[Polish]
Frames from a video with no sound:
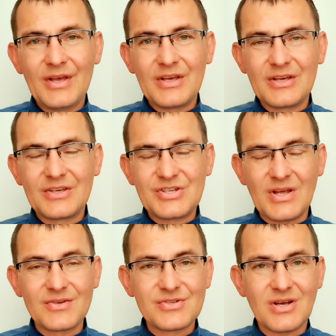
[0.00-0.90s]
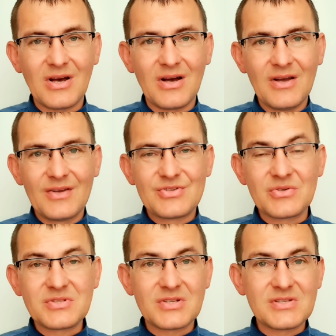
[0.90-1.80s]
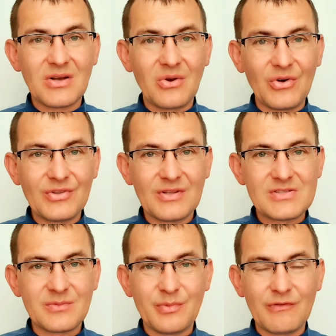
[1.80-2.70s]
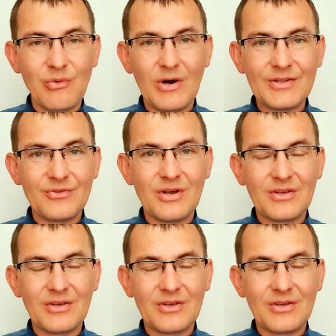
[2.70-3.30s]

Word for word: yy, księża, siostry zakonne są powołane do